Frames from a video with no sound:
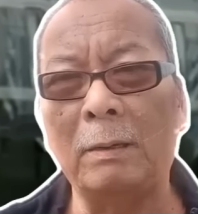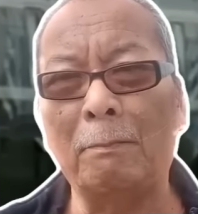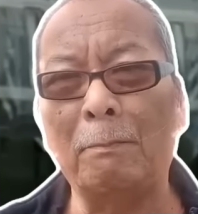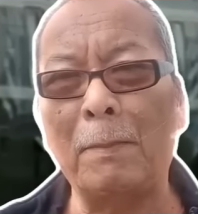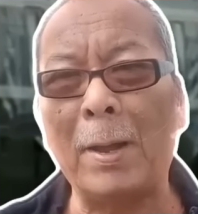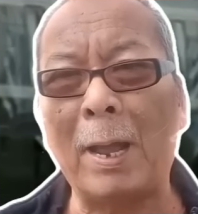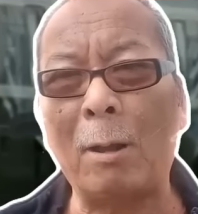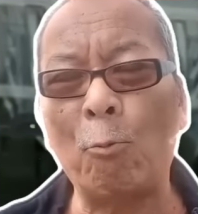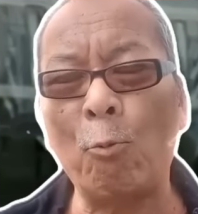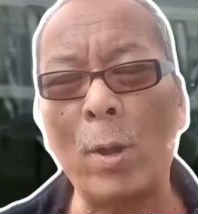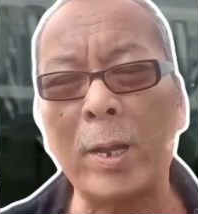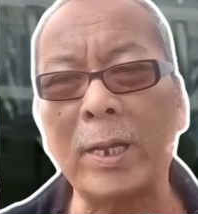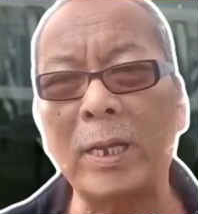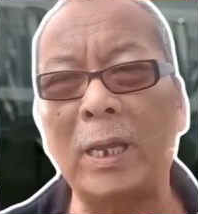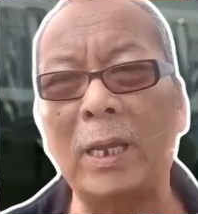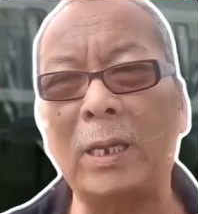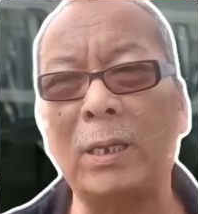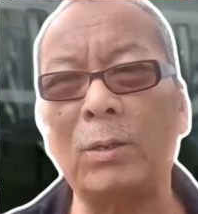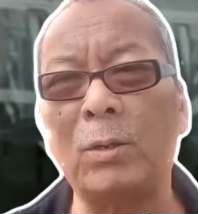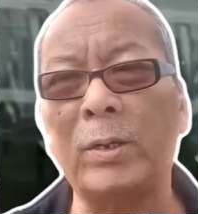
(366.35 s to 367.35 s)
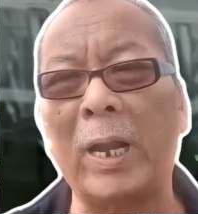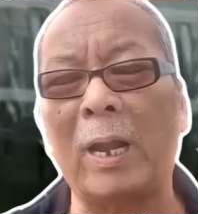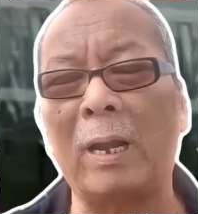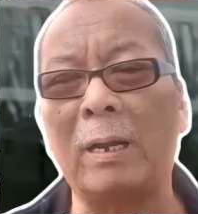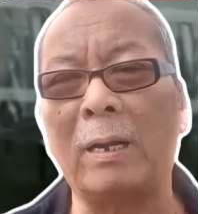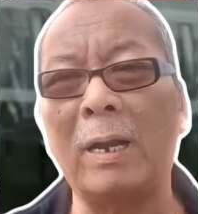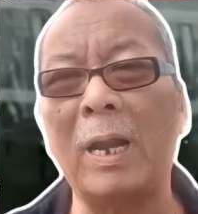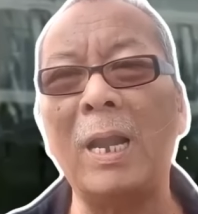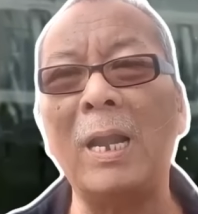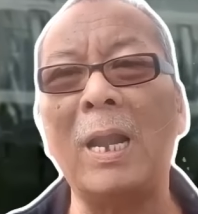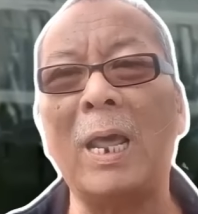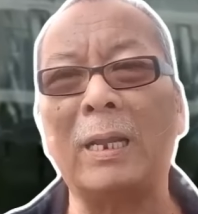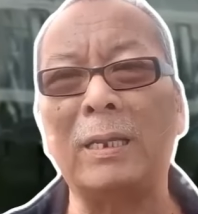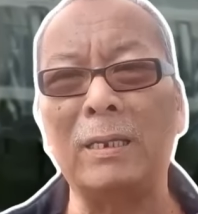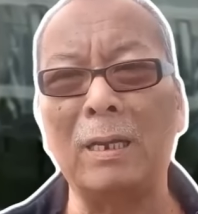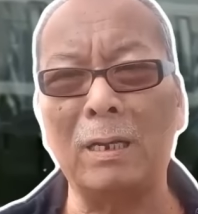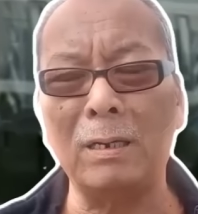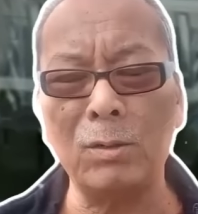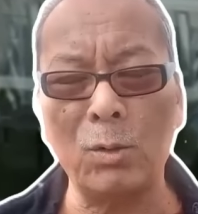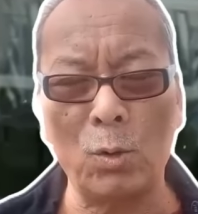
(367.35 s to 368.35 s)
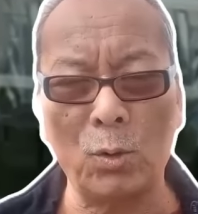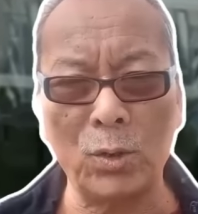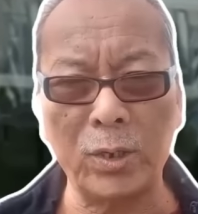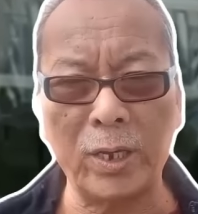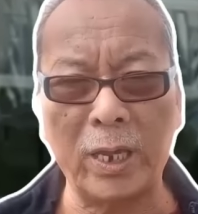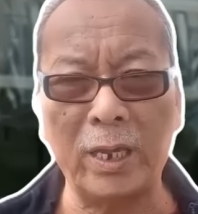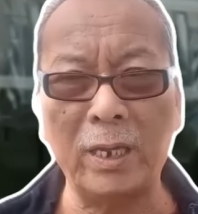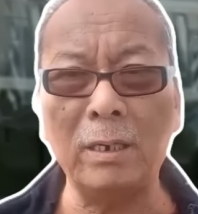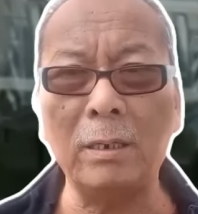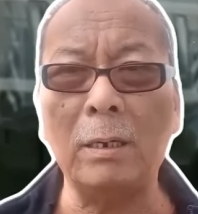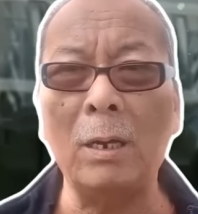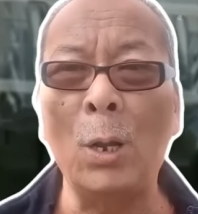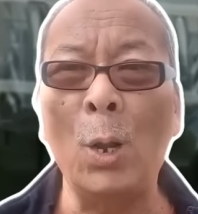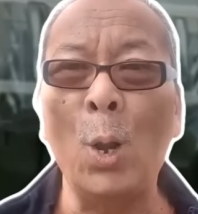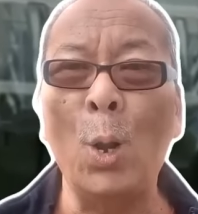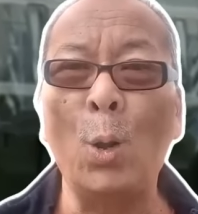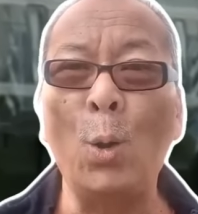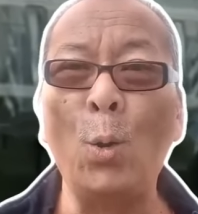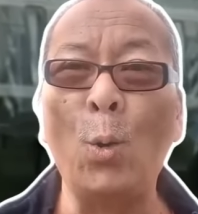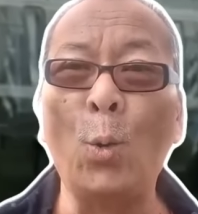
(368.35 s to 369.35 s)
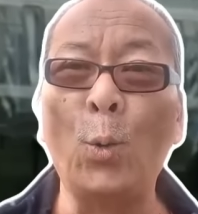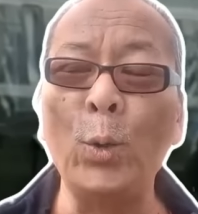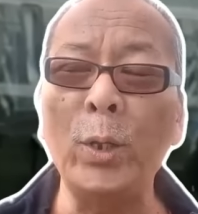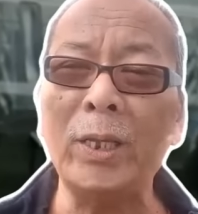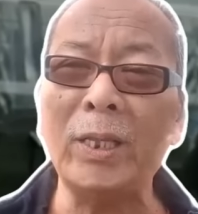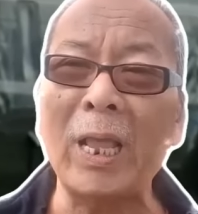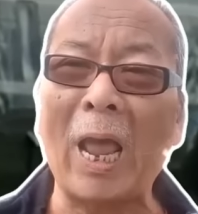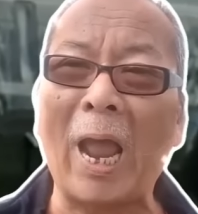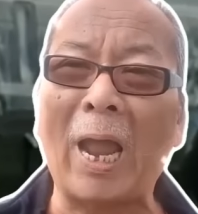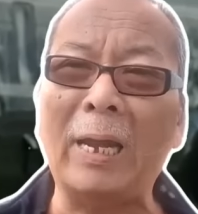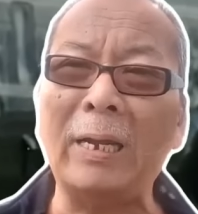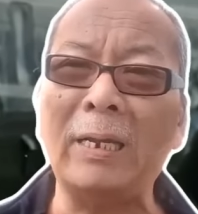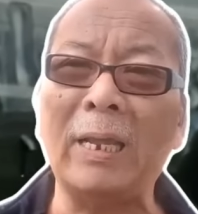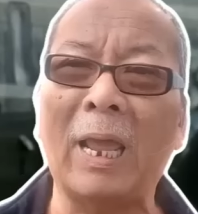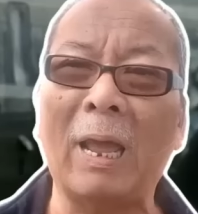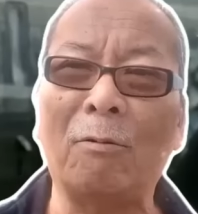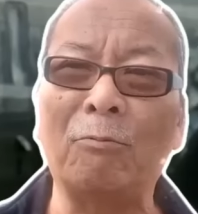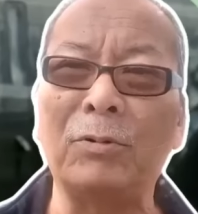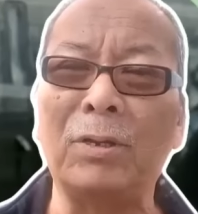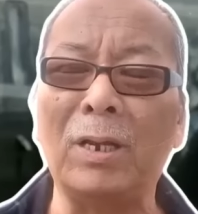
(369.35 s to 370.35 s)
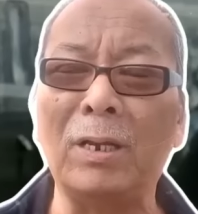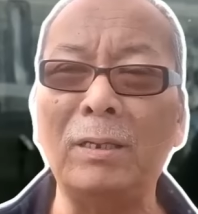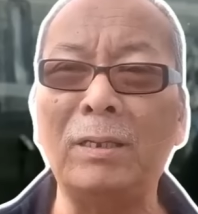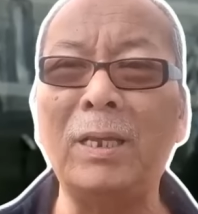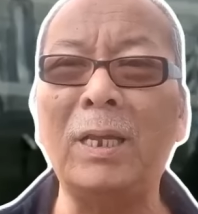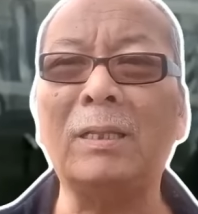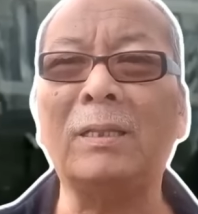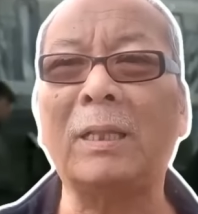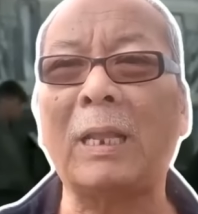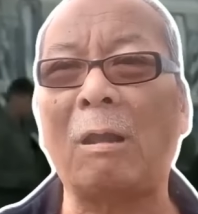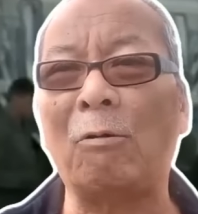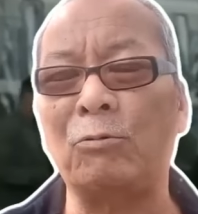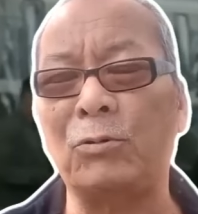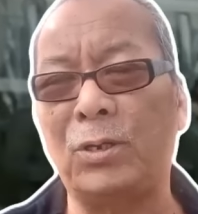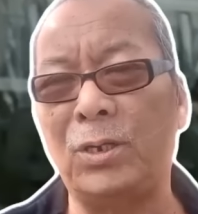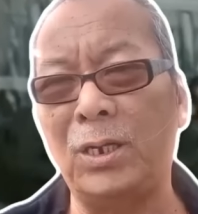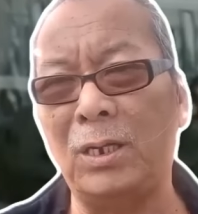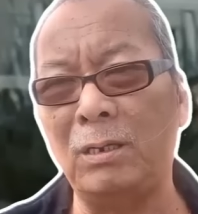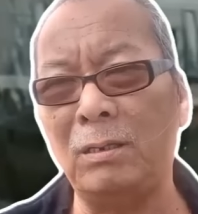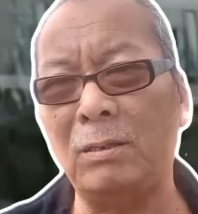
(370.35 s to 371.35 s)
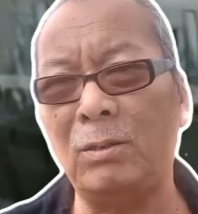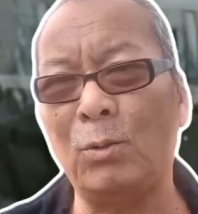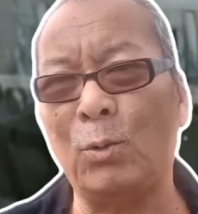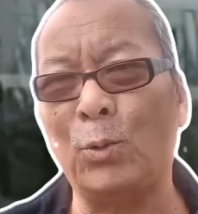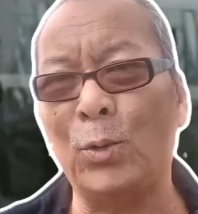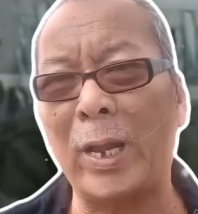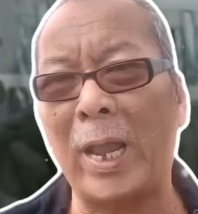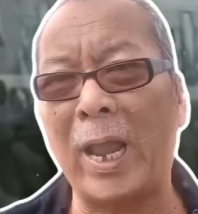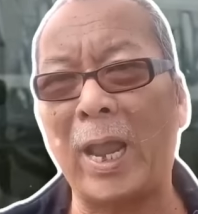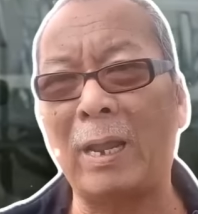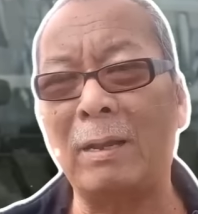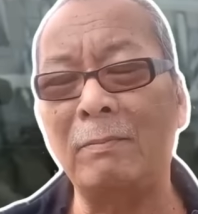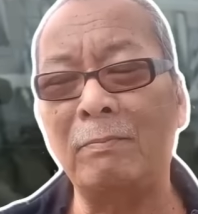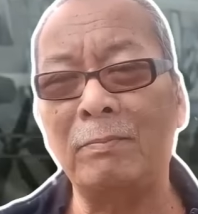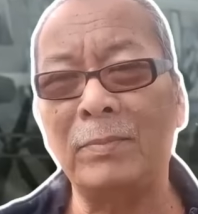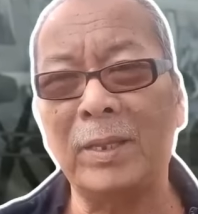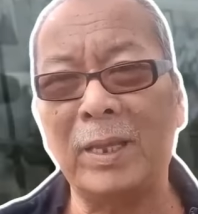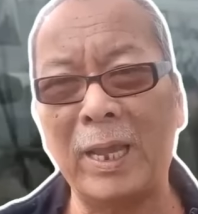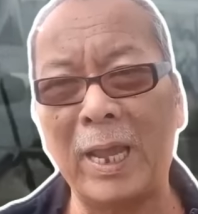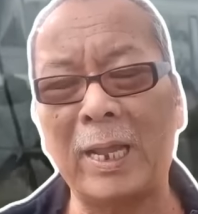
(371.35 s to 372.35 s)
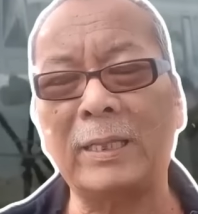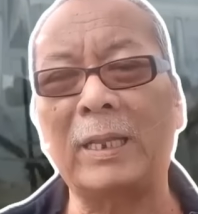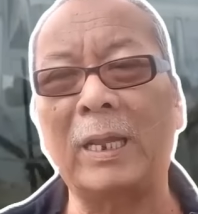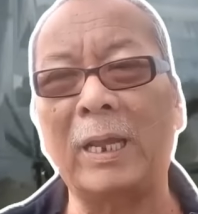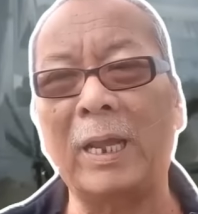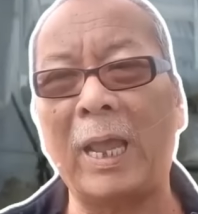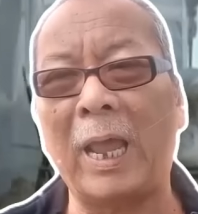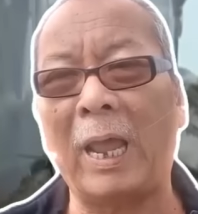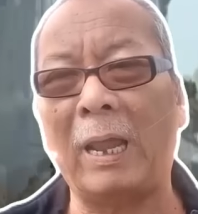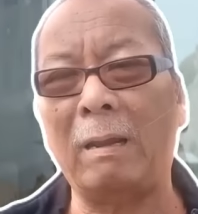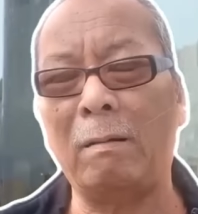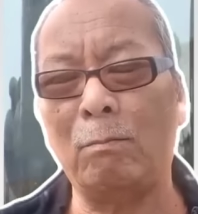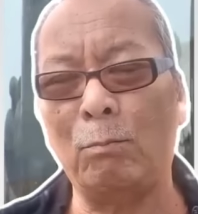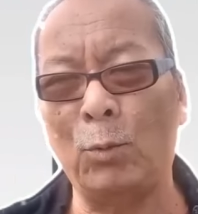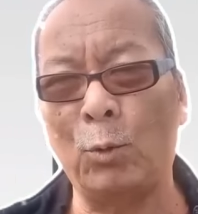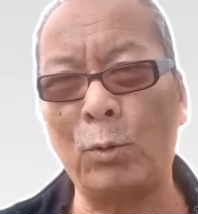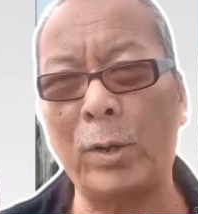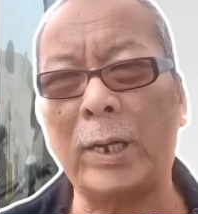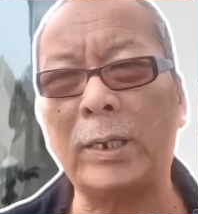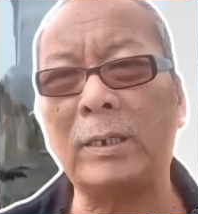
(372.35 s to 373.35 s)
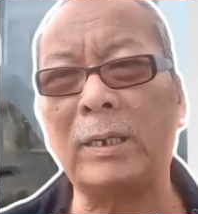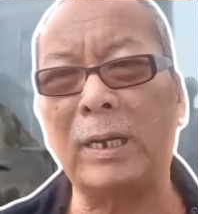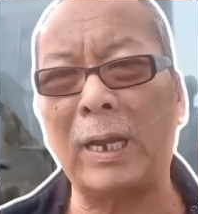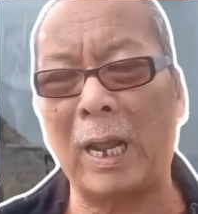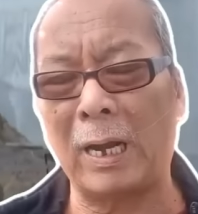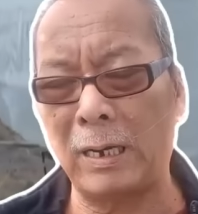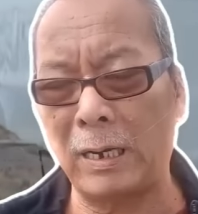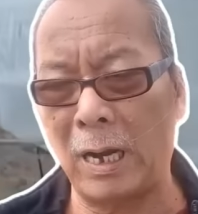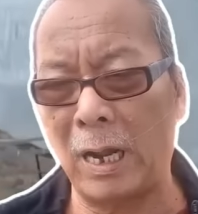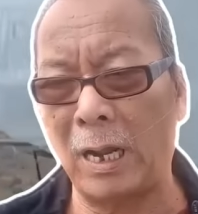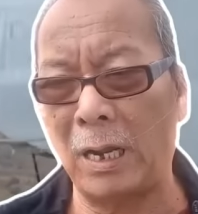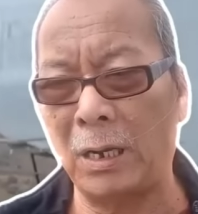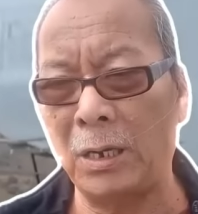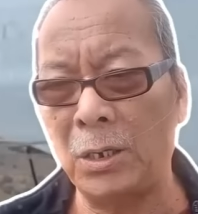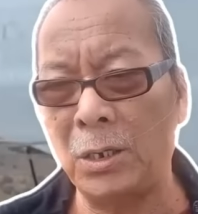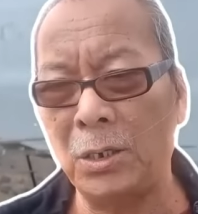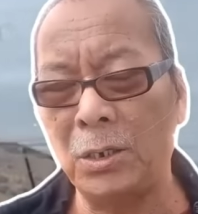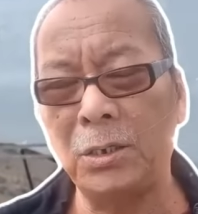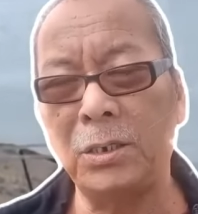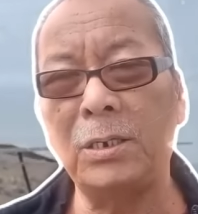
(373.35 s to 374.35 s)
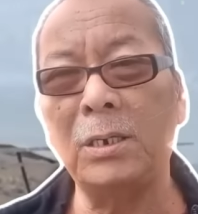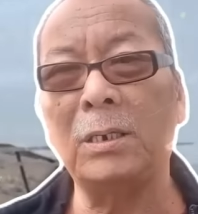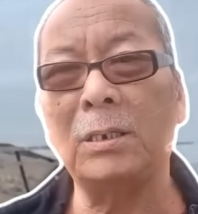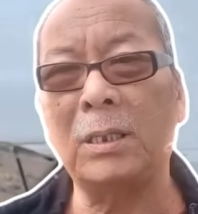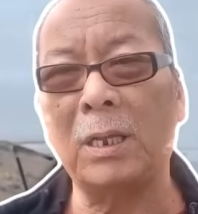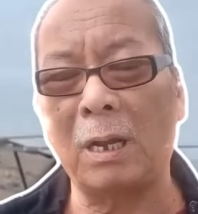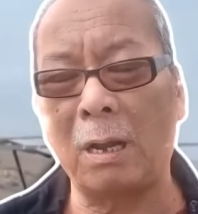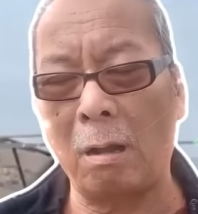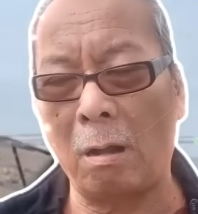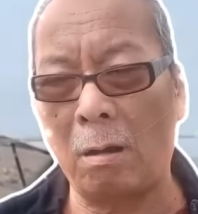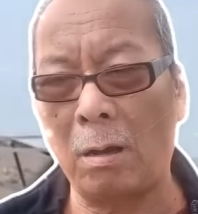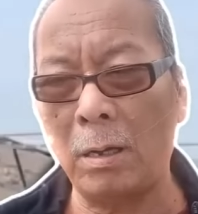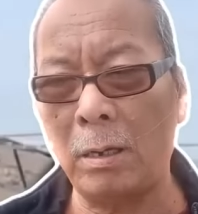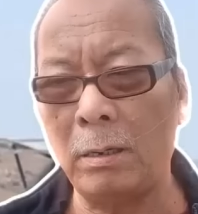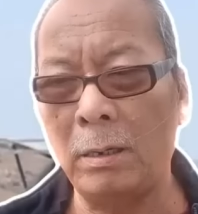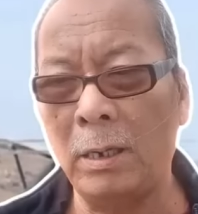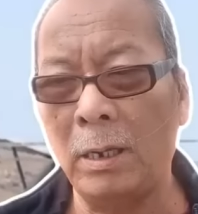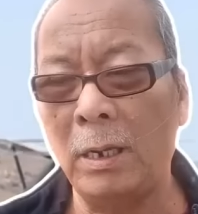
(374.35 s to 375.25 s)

mà Hoa Kỳ cho rằng đây là những con kiến lũi thẳng vào những chiếc tàu chiến của Nga Nga thiệt hại một cách nặng nề chưa từng có.